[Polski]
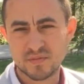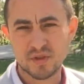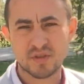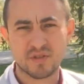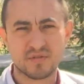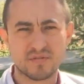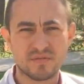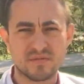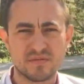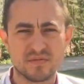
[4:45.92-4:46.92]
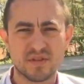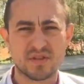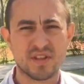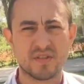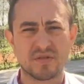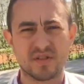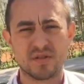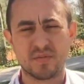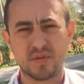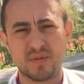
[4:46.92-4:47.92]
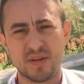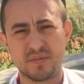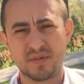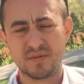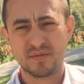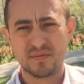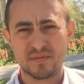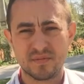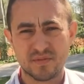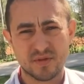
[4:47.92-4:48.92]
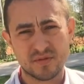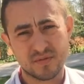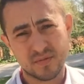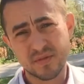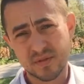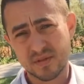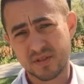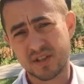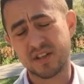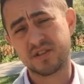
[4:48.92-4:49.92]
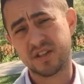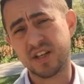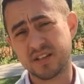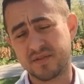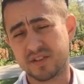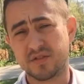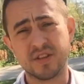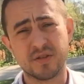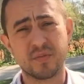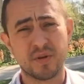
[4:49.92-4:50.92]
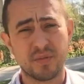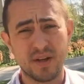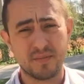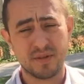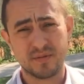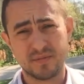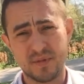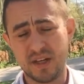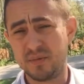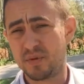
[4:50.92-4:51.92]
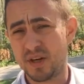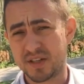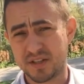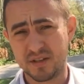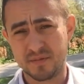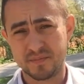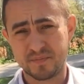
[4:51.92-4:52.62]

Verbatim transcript: No co? Co z tego, że są problemy? Trzeba to się nazwać. To nie są problemy, ani porażki.